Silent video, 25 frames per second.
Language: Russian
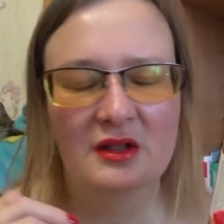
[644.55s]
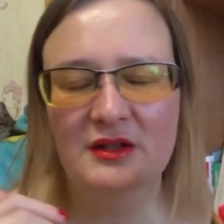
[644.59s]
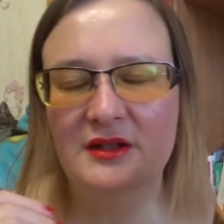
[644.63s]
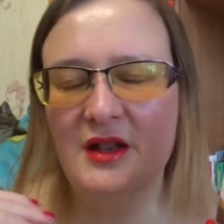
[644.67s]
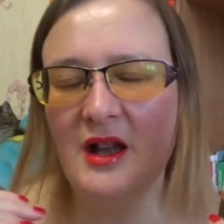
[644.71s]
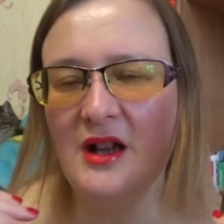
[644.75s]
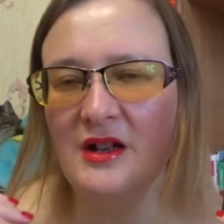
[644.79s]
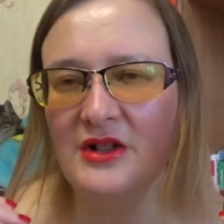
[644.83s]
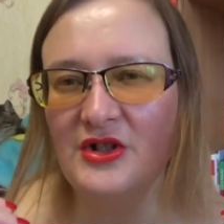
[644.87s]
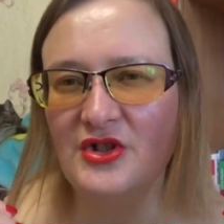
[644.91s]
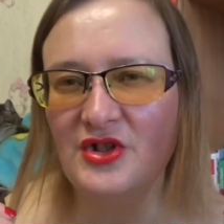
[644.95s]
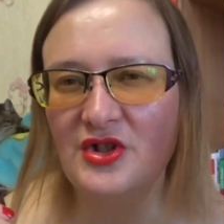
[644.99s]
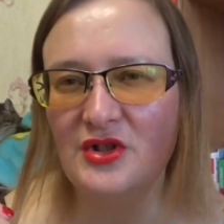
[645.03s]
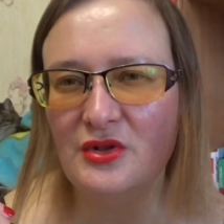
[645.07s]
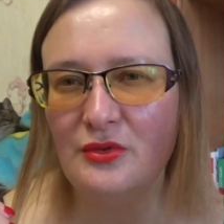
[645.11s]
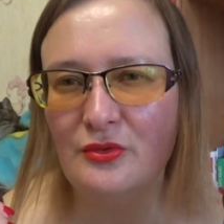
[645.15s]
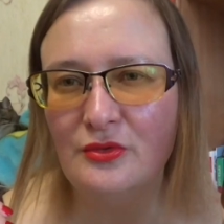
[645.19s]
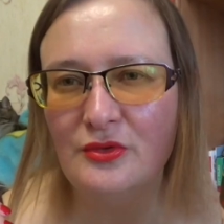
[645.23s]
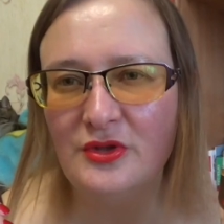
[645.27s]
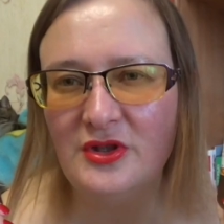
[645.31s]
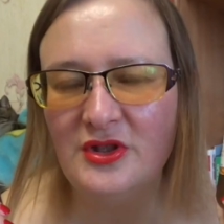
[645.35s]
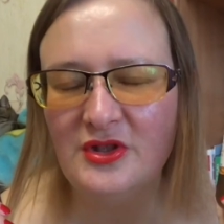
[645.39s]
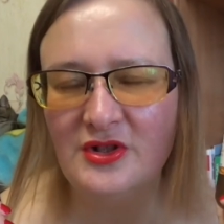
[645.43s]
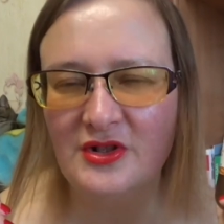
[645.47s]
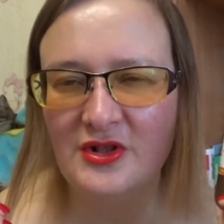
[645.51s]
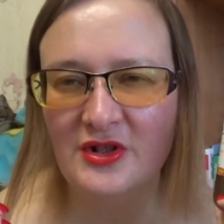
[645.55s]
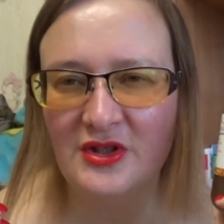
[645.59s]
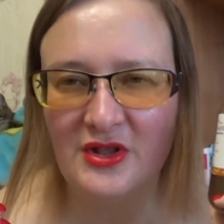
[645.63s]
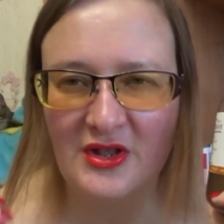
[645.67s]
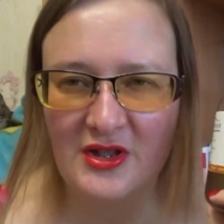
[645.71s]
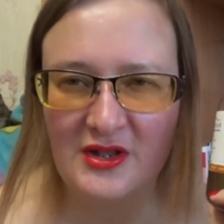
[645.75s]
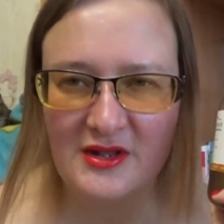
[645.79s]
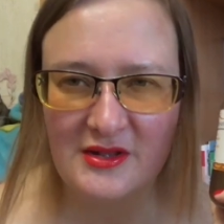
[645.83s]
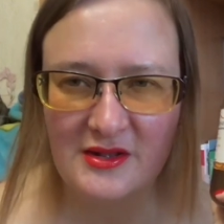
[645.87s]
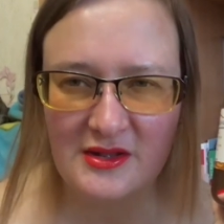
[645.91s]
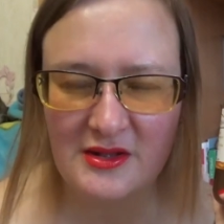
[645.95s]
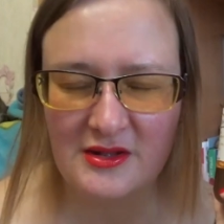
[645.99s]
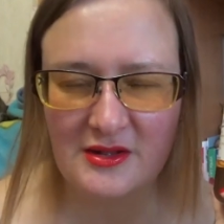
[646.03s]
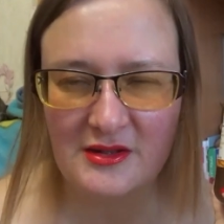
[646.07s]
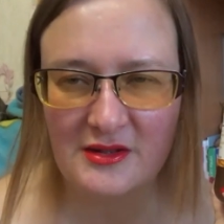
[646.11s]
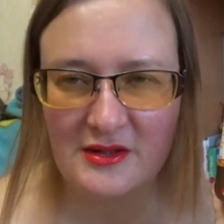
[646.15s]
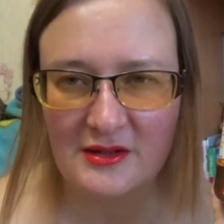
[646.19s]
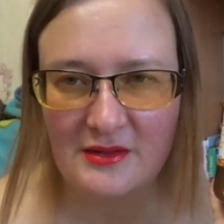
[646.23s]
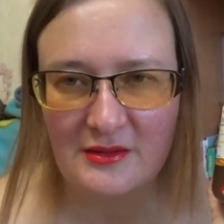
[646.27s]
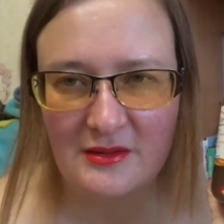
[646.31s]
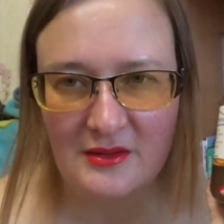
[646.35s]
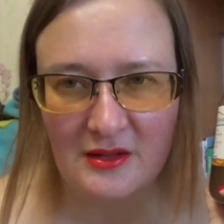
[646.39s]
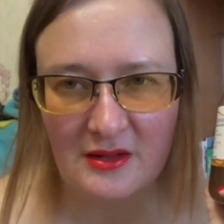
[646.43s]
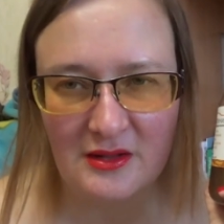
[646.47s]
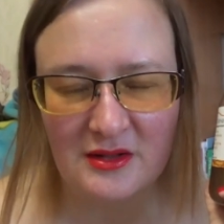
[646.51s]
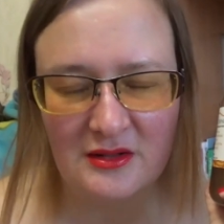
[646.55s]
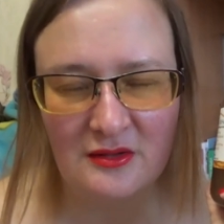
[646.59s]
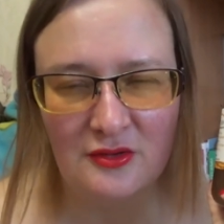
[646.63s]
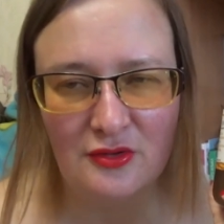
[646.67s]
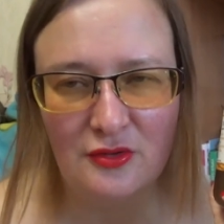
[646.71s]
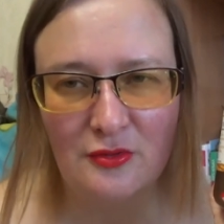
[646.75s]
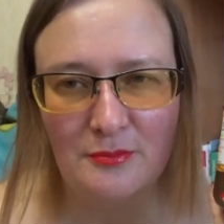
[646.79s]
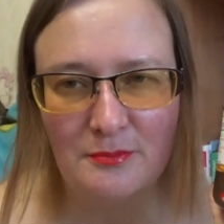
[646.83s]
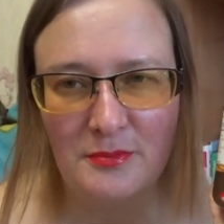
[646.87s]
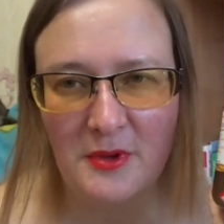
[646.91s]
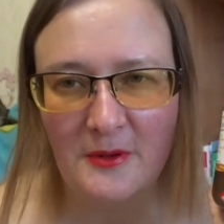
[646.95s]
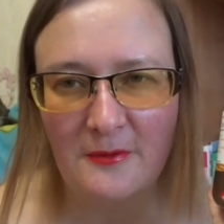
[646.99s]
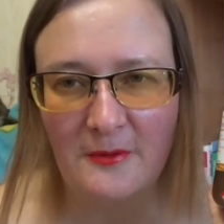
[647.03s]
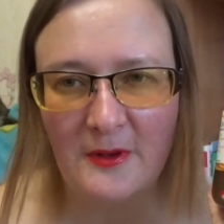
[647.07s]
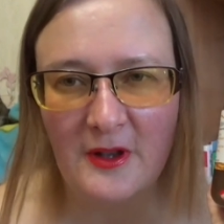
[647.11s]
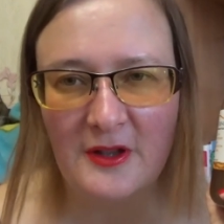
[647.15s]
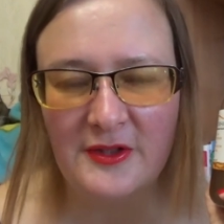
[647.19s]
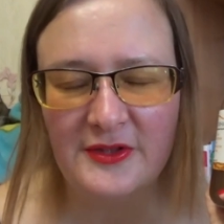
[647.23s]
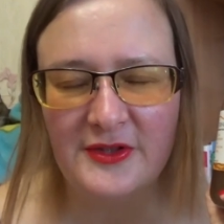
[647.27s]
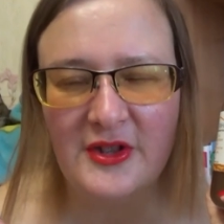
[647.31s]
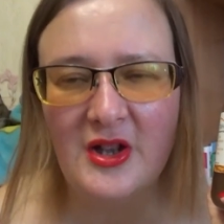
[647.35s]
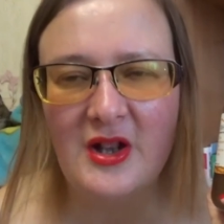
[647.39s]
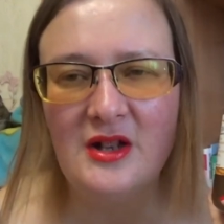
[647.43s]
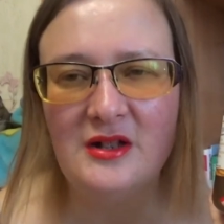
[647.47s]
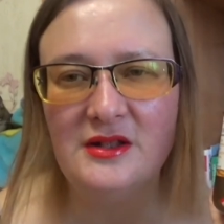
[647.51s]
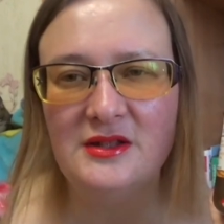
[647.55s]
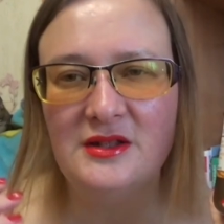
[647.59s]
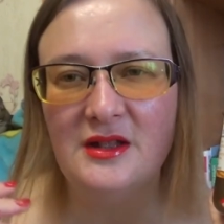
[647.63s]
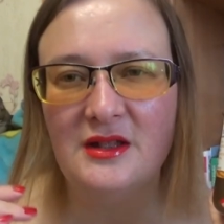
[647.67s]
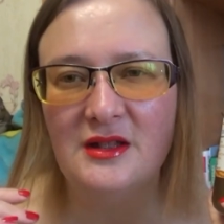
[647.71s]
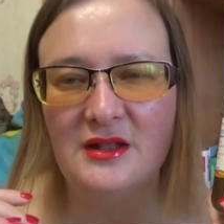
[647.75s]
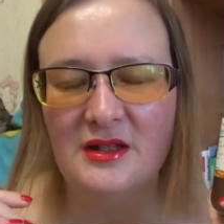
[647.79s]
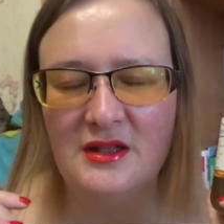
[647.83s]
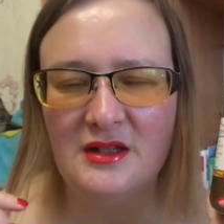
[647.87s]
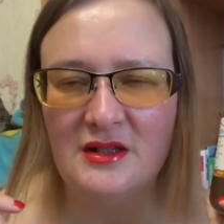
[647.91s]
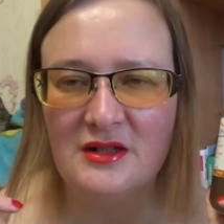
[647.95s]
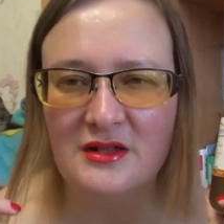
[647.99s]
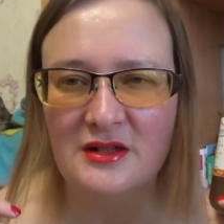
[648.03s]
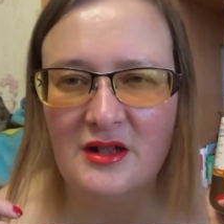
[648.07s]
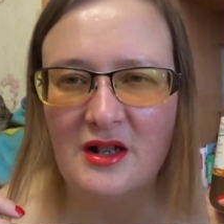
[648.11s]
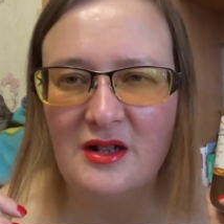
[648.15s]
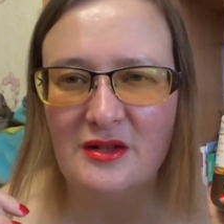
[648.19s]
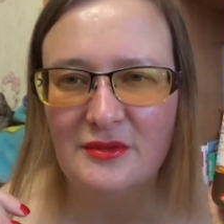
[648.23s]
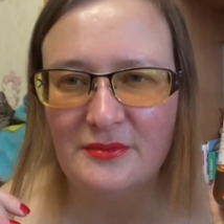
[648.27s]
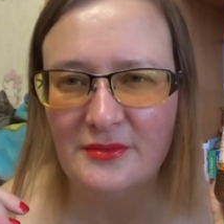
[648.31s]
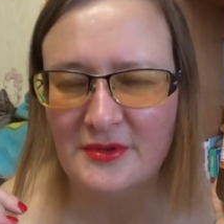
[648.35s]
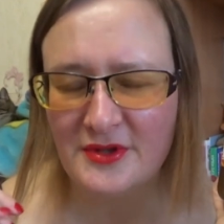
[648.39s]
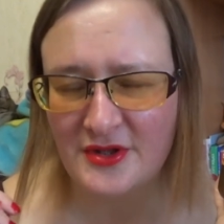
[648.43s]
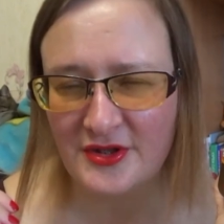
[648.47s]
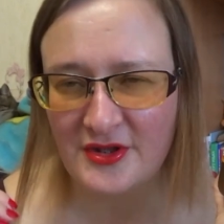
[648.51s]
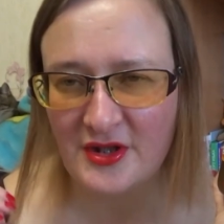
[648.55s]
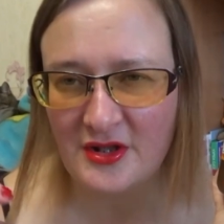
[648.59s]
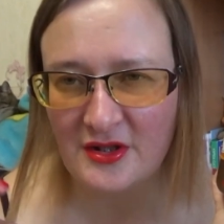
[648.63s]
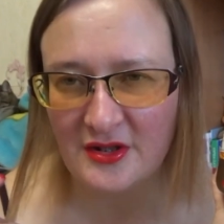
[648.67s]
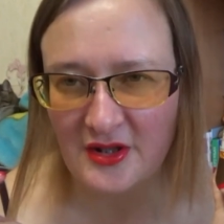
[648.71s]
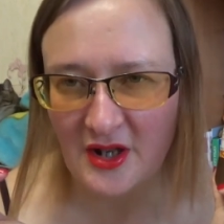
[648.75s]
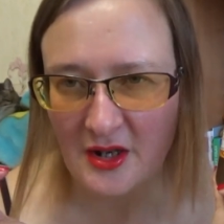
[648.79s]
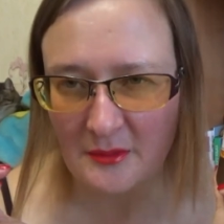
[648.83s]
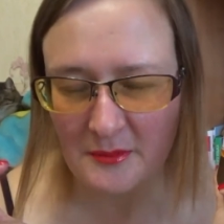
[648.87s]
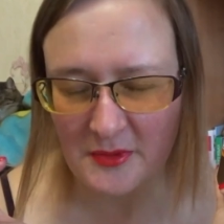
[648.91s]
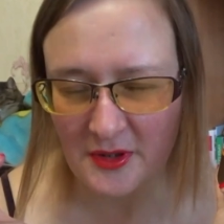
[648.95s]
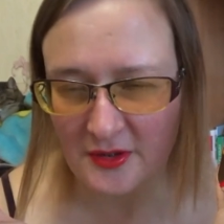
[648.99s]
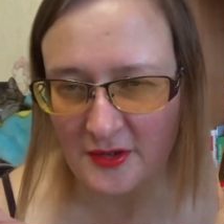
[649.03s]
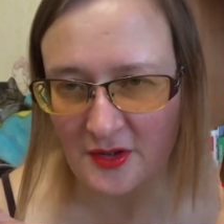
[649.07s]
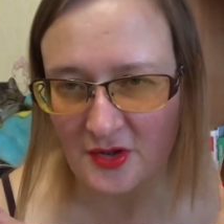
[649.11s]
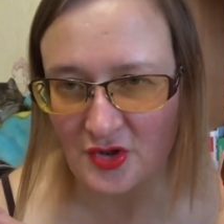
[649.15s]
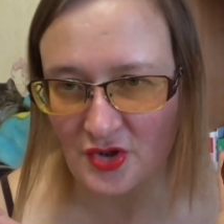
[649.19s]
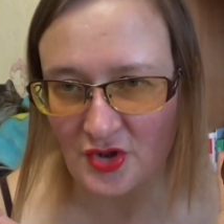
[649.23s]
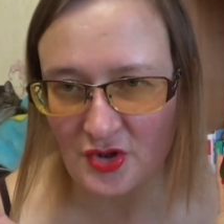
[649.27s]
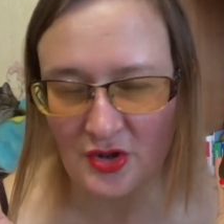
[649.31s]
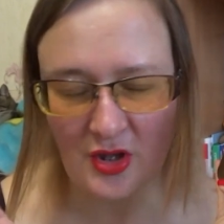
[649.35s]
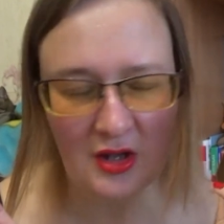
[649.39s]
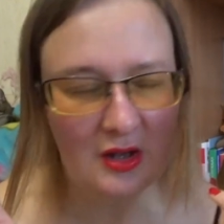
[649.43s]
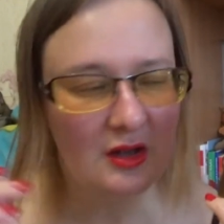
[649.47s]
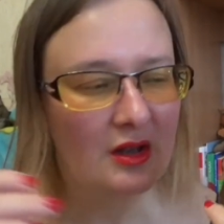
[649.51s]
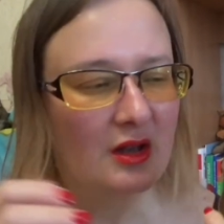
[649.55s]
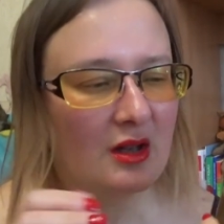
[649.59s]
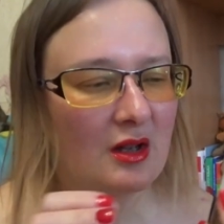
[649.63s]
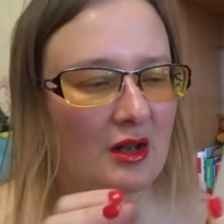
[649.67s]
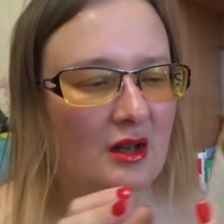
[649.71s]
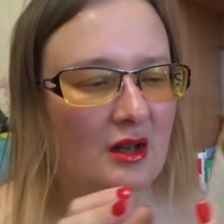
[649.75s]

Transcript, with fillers: Также у них есть э, группа ВКонтакте и аккаунт в Инстаграм я нашла.